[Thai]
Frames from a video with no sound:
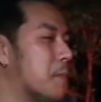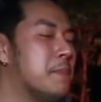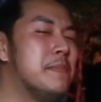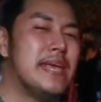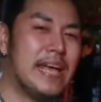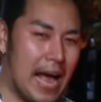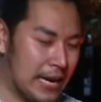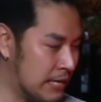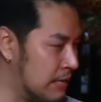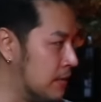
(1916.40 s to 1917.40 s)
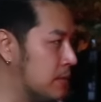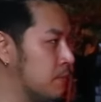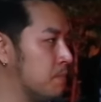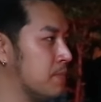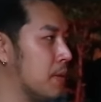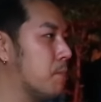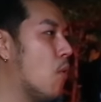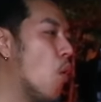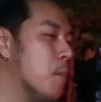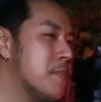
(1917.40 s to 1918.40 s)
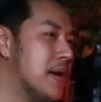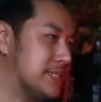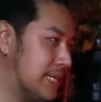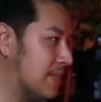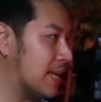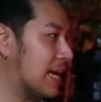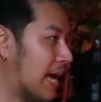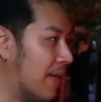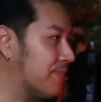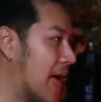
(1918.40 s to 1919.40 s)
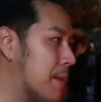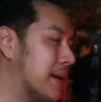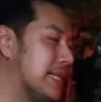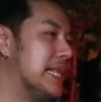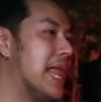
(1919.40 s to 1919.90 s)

มันมีอีกอันนึงมผมอะจินตนาการตามไปที